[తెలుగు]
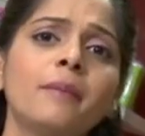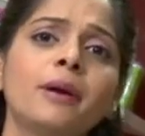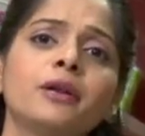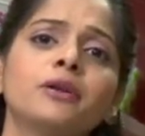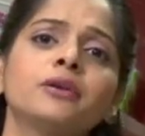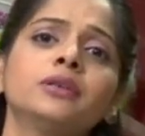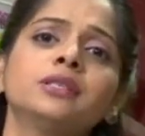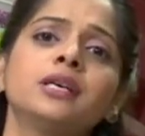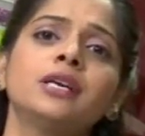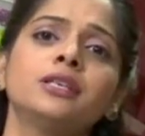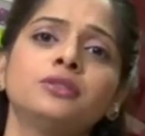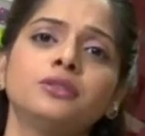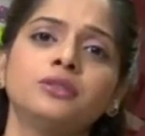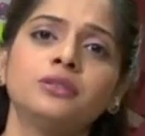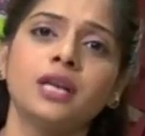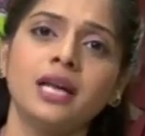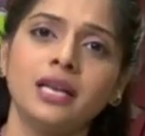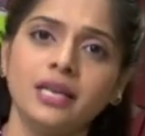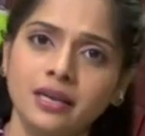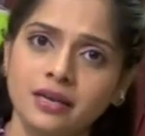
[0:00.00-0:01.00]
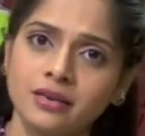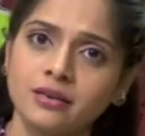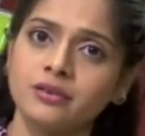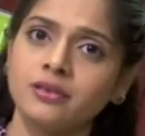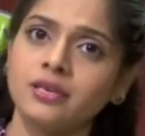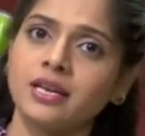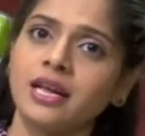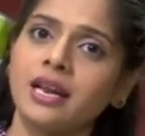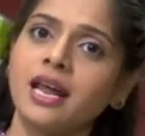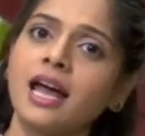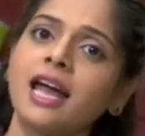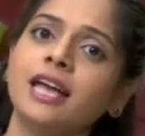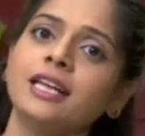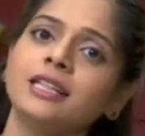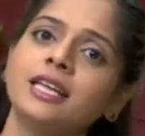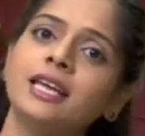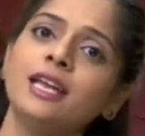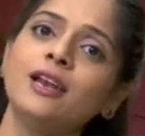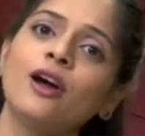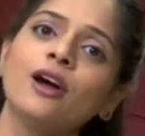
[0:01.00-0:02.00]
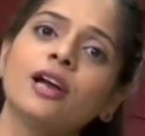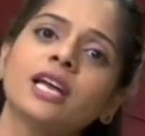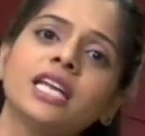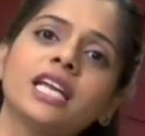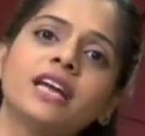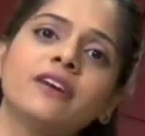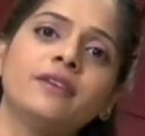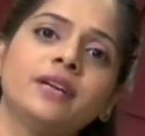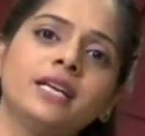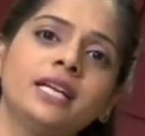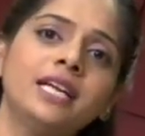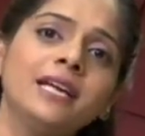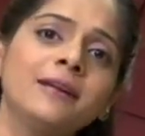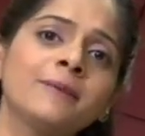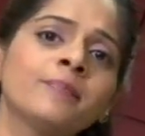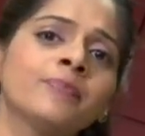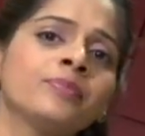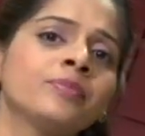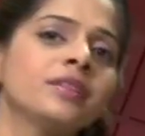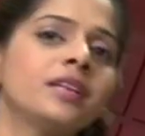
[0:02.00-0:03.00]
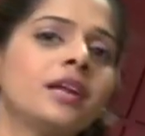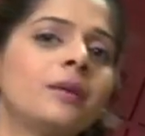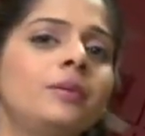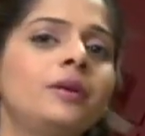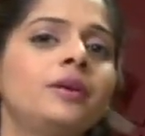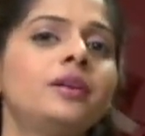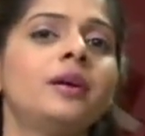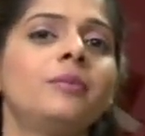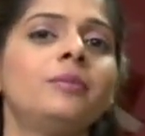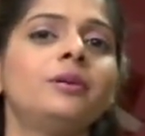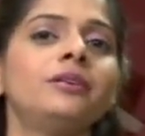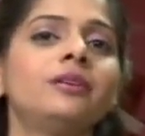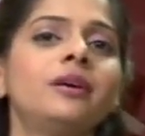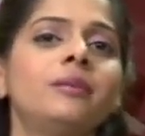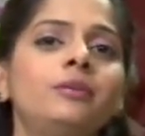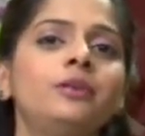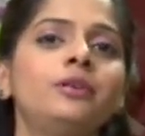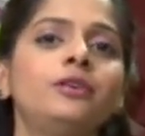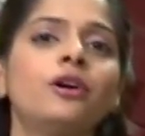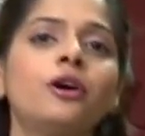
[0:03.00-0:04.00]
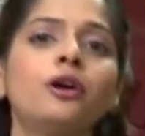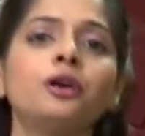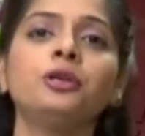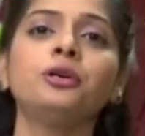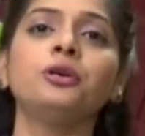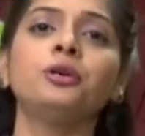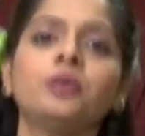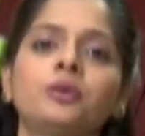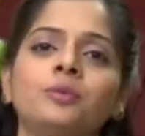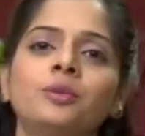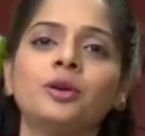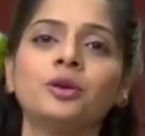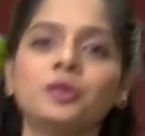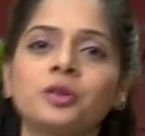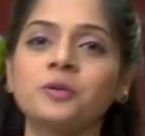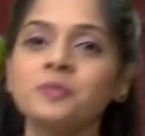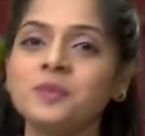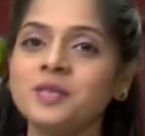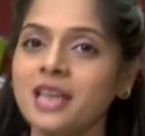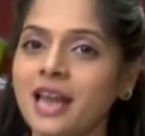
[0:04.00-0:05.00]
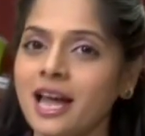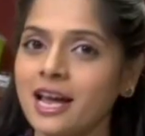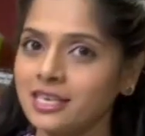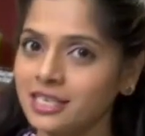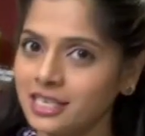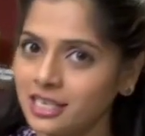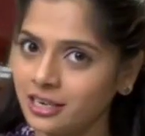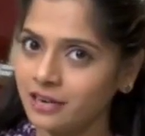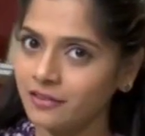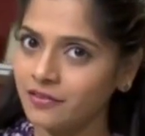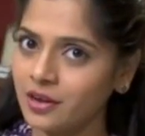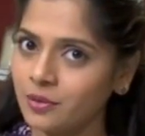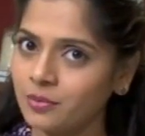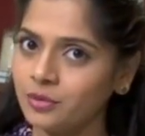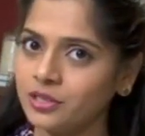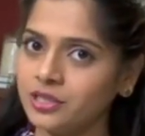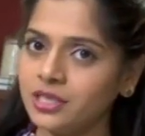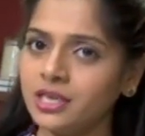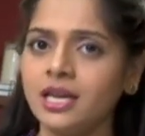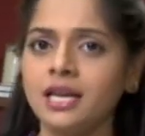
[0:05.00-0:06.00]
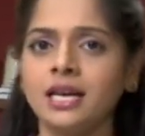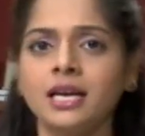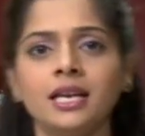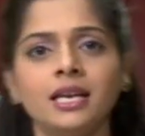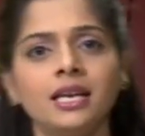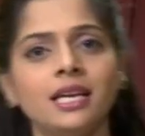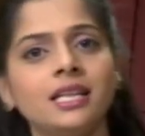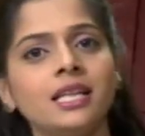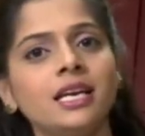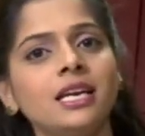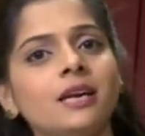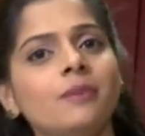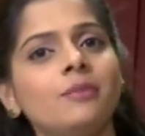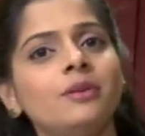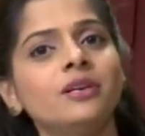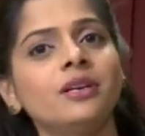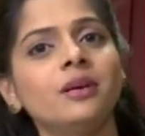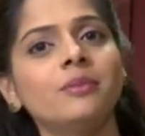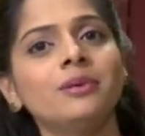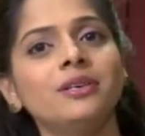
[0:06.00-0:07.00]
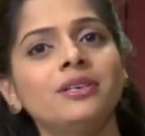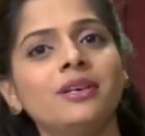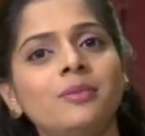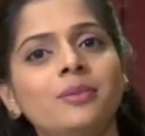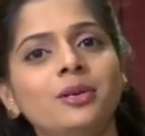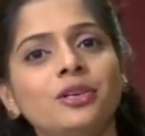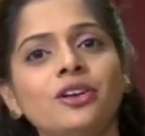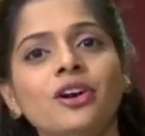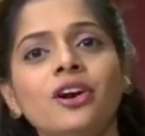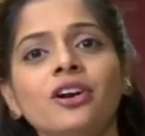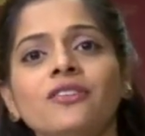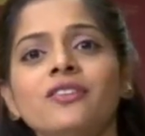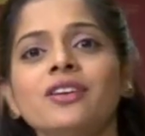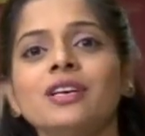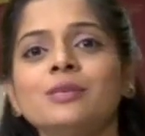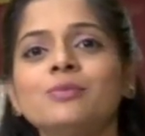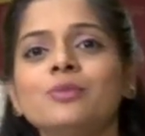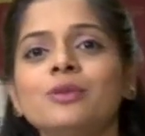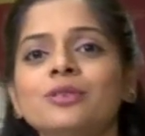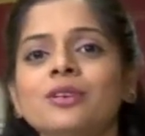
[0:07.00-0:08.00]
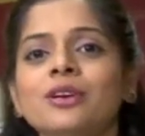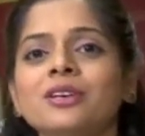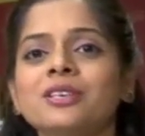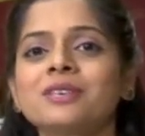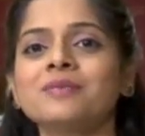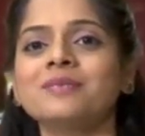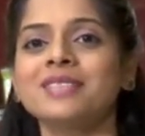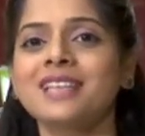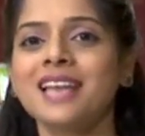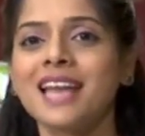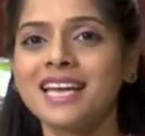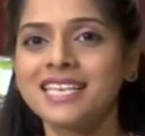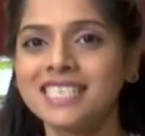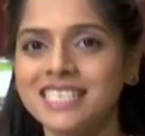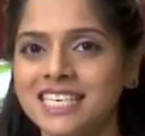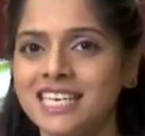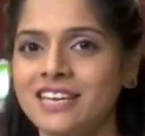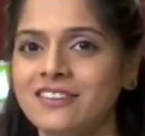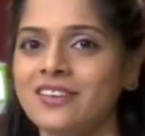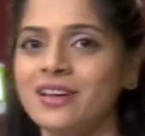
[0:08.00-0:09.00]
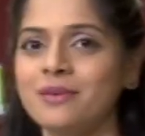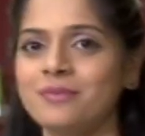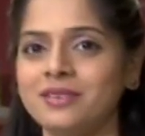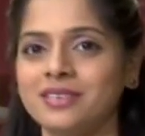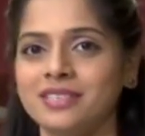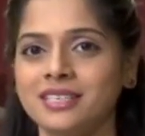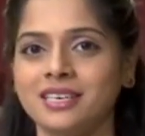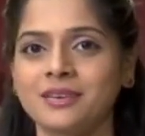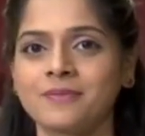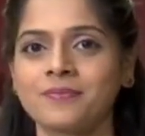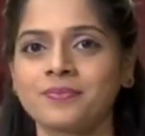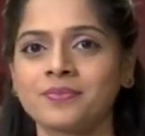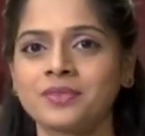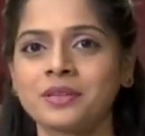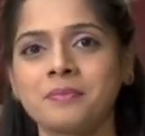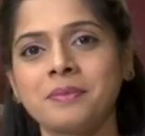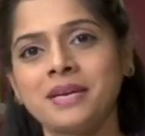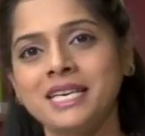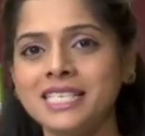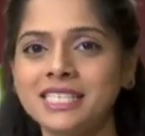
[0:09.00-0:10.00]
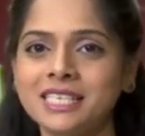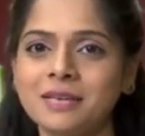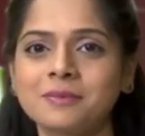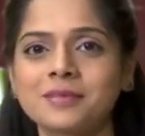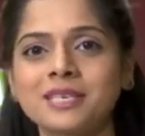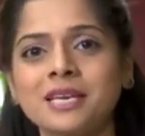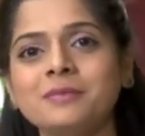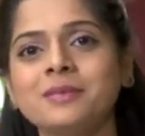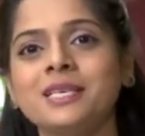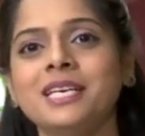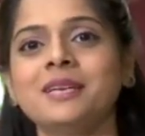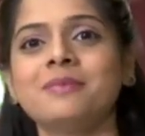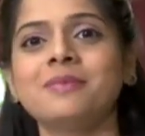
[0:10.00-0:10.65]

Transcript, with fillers: మరొకసారి చూడాలి అనుకుంటున్నారా అయితే లాగిన్ అవ్వండి డబ్ల్యూడబ్ల్యూడబ్ల్యూ డాట్ యూట్యూబ్ డాట్ కామ్ స్లాష్ ఈటీవీ అభిరుచి లేదా డబ్ల్యూ డాట్ ఫేస్బుక్ డాట్ కామ్ స్లాష్ ఈటీవీ అభిరుచి మరి సబ్స్క్రైబ్ చేయడం